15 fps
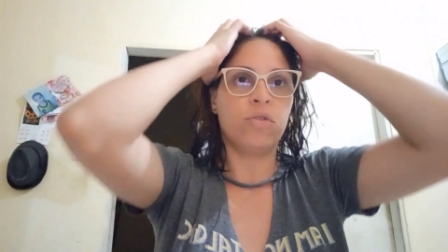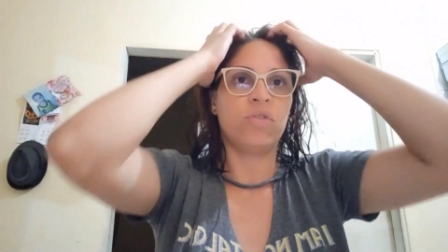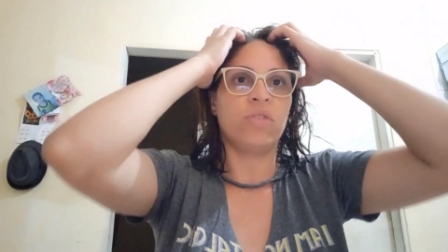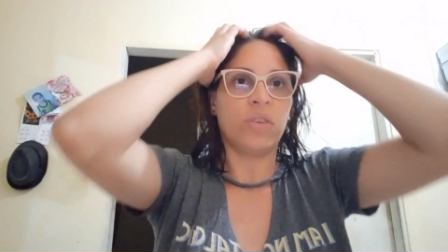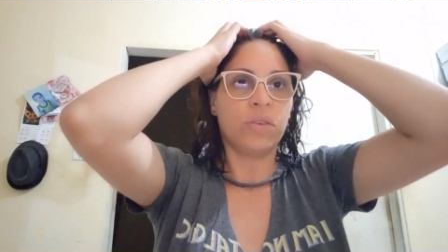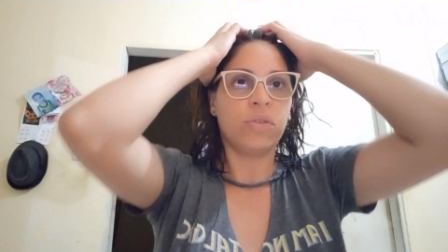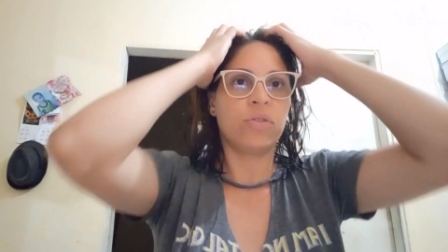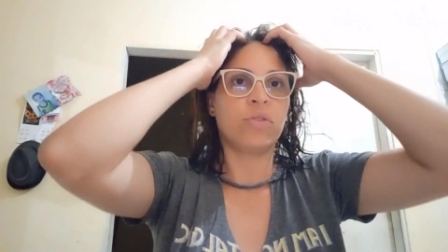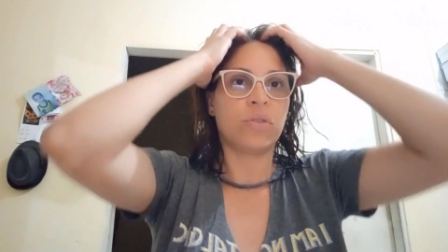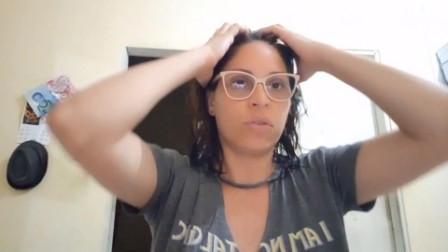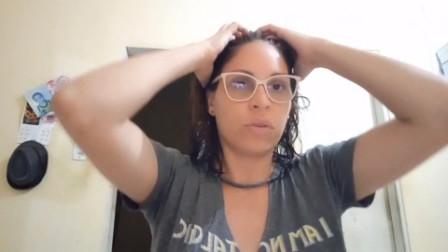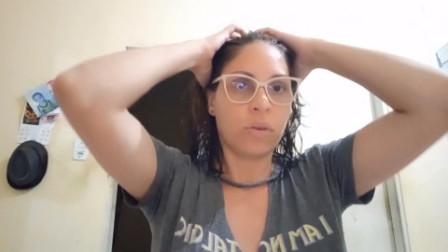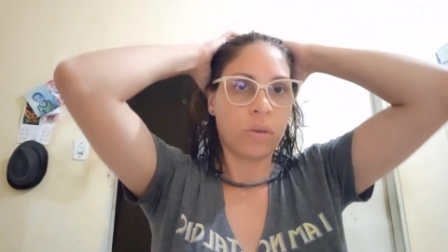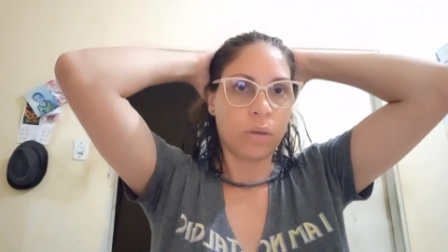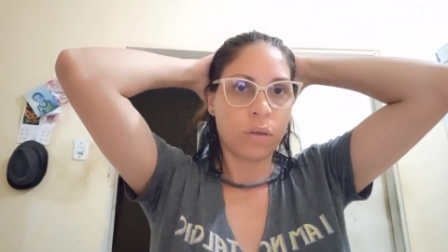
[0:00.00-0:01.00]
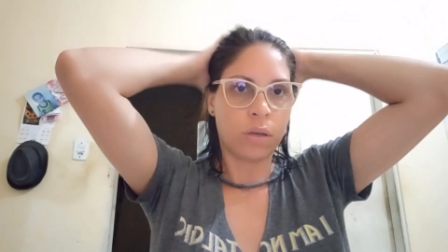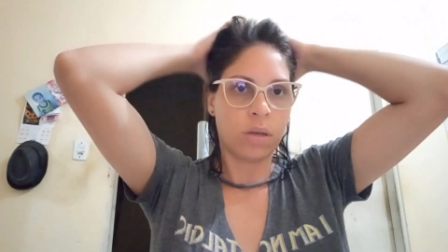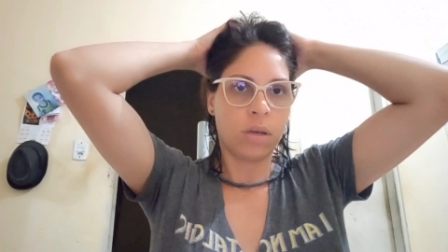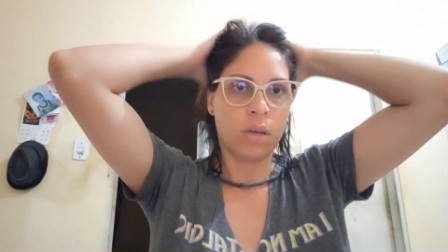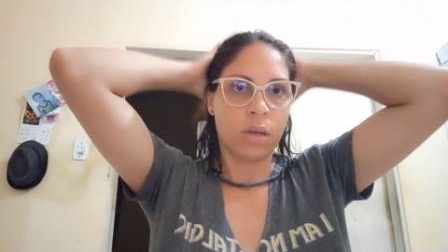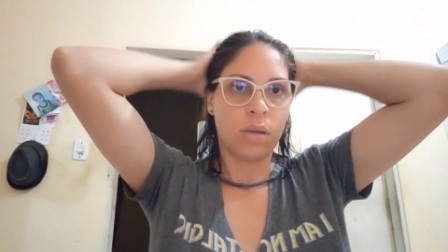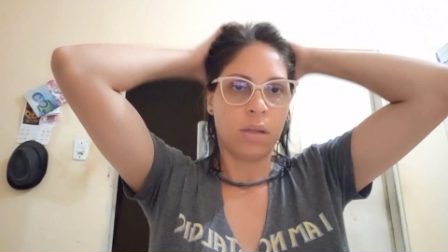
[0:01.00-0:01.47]
gente.
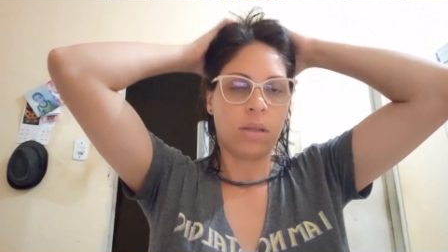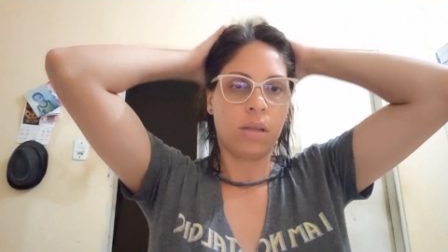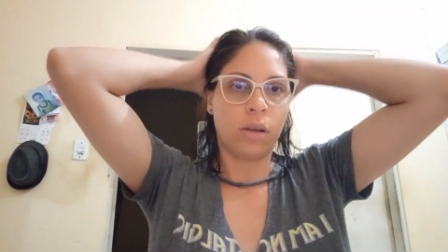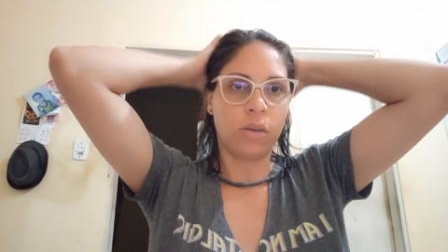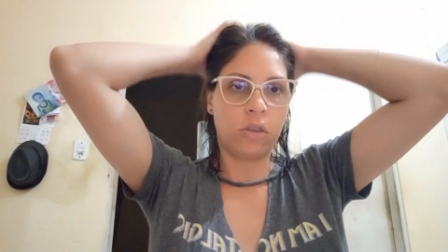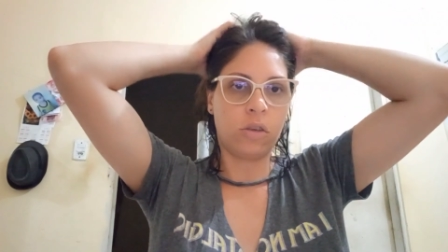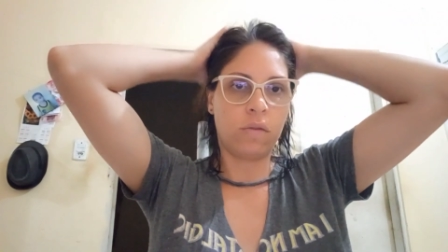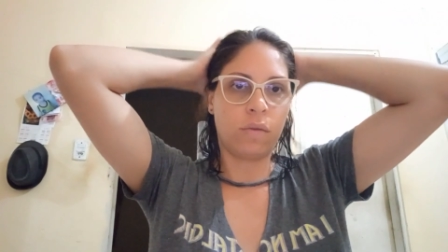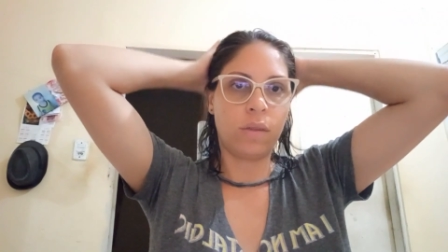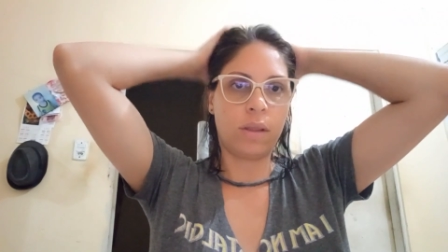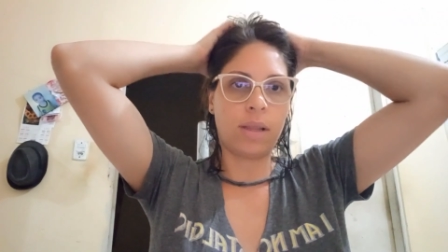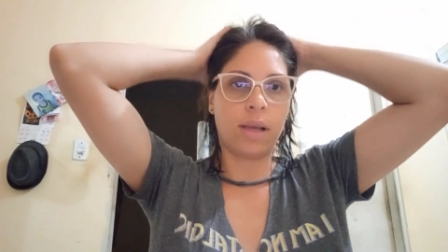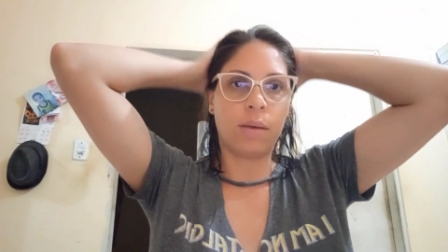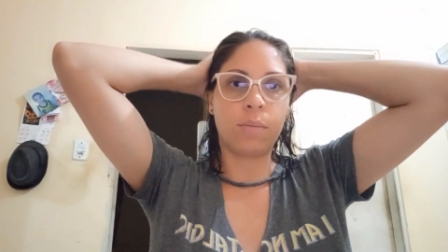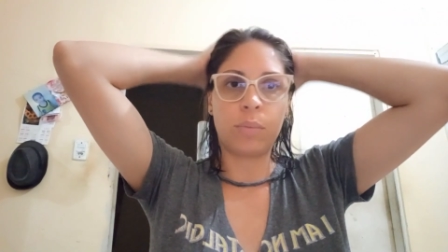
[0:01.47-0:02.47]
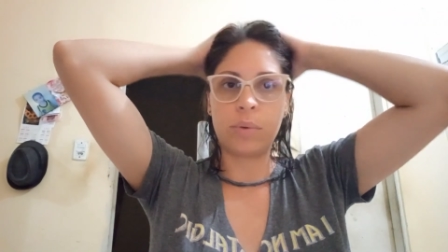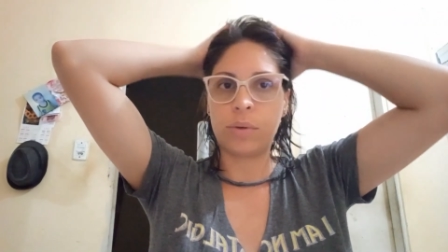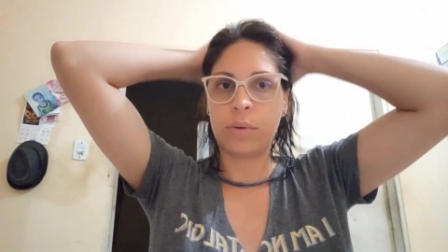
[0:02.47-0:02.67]
Nem tive tempo.